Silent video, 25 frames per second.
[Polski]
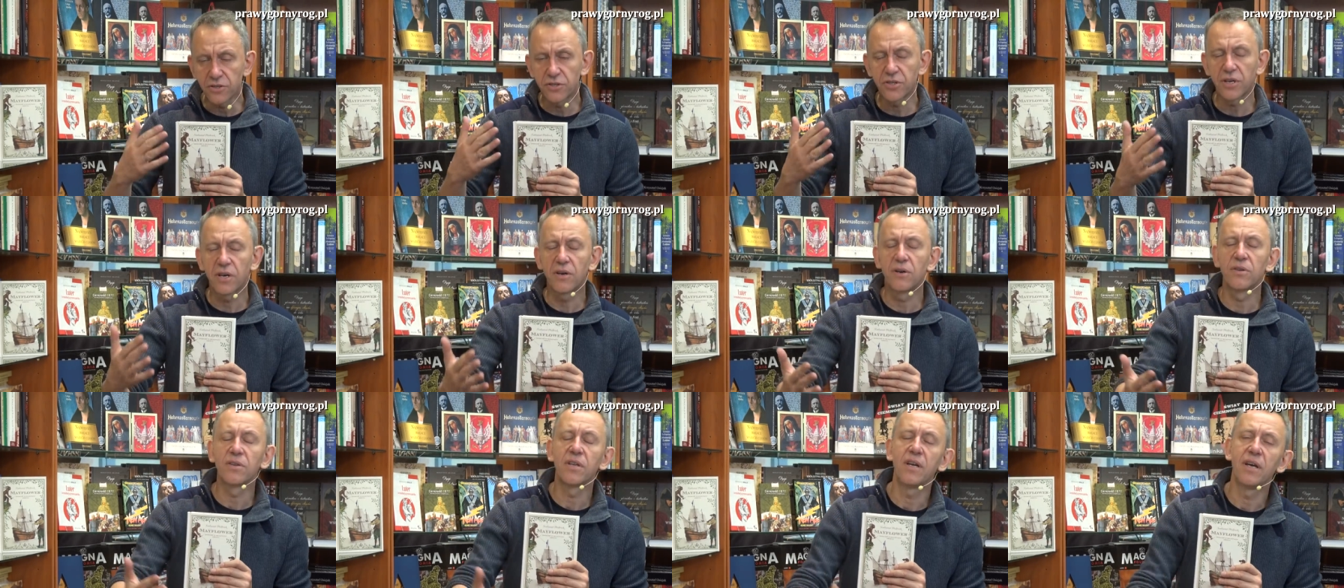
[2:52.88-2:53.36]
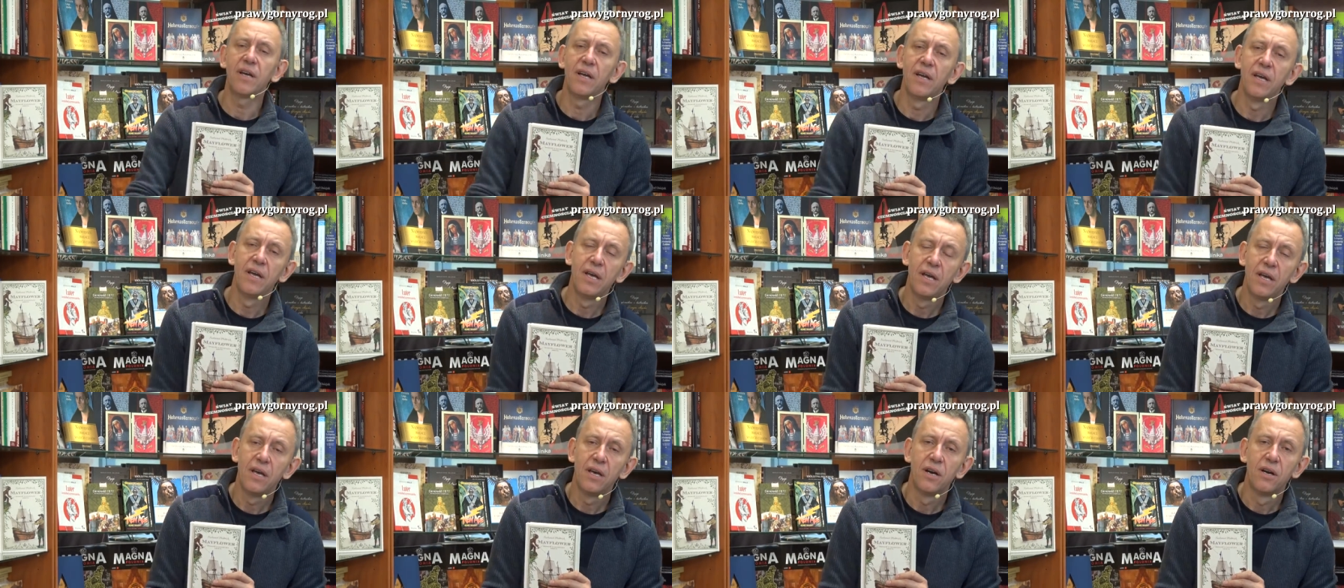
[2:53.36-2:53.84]
że one
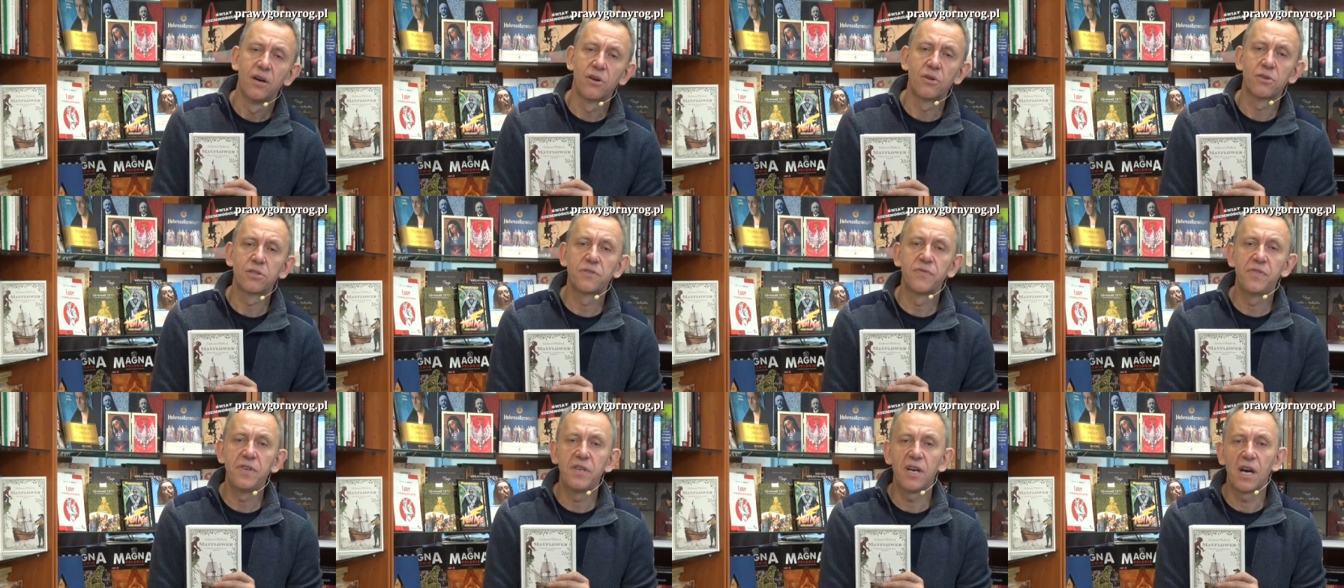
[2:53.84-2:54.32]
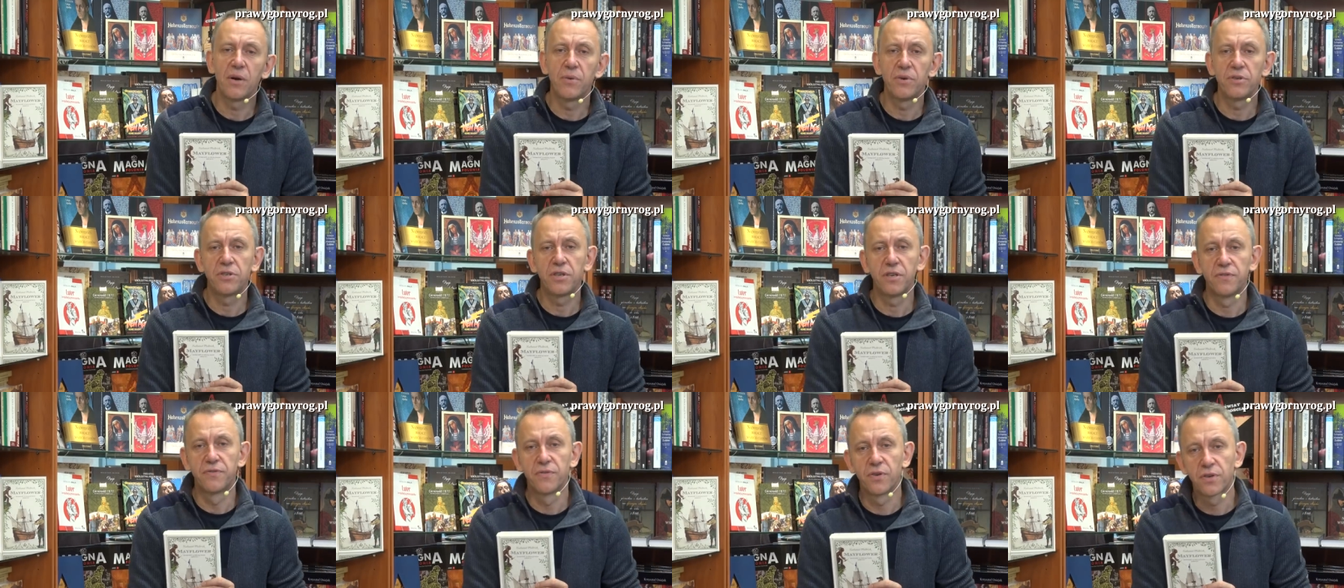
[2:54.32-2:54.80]
rozwijały
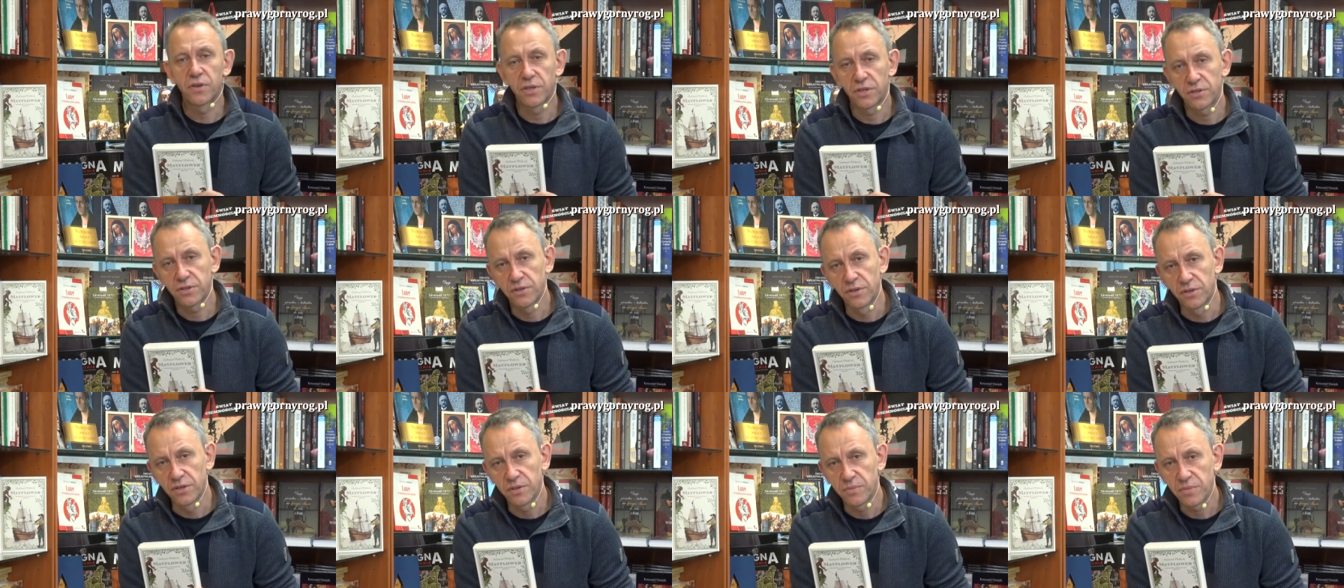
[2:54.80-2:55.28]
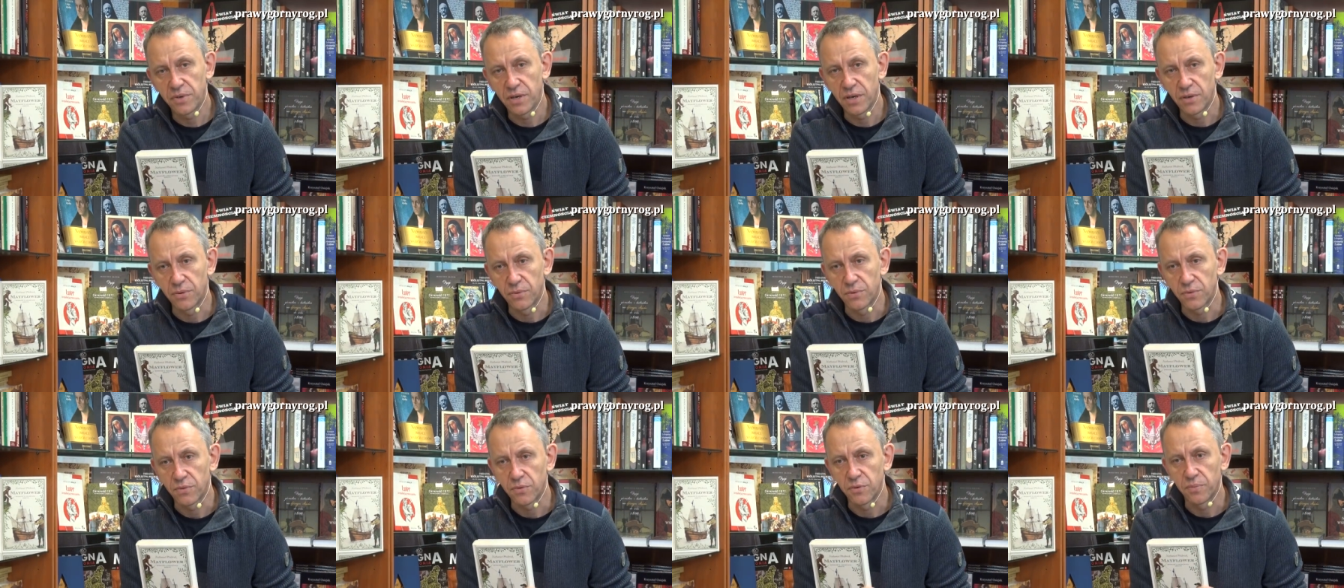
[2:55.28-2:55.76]
się w określonym
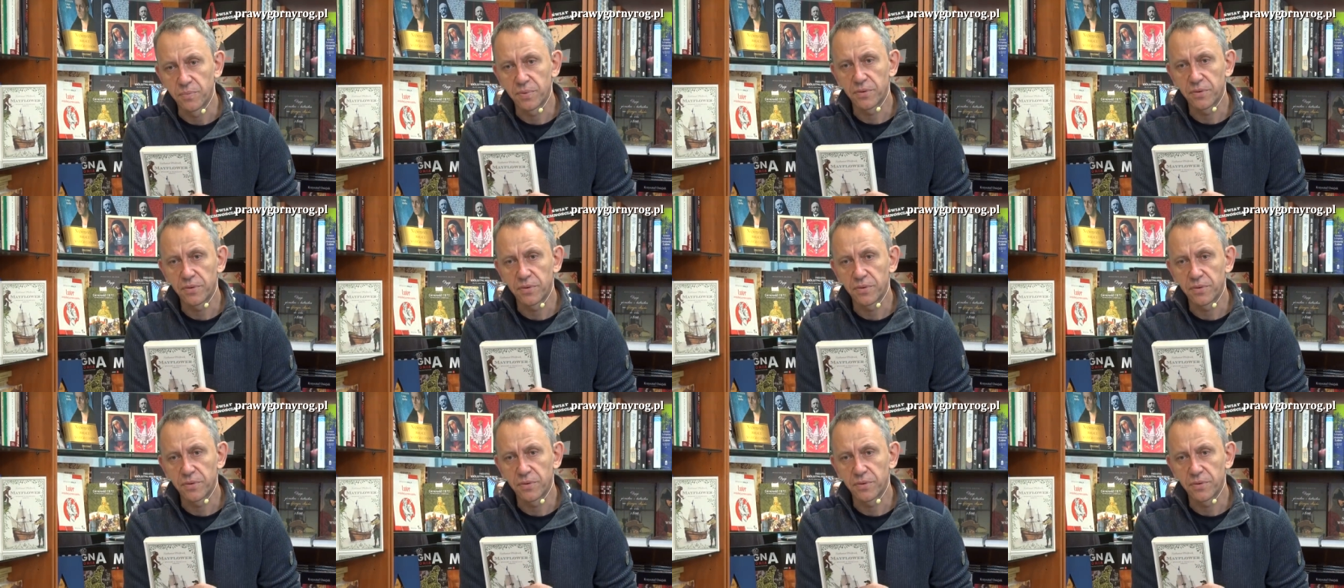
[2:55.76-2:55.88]
kierunku.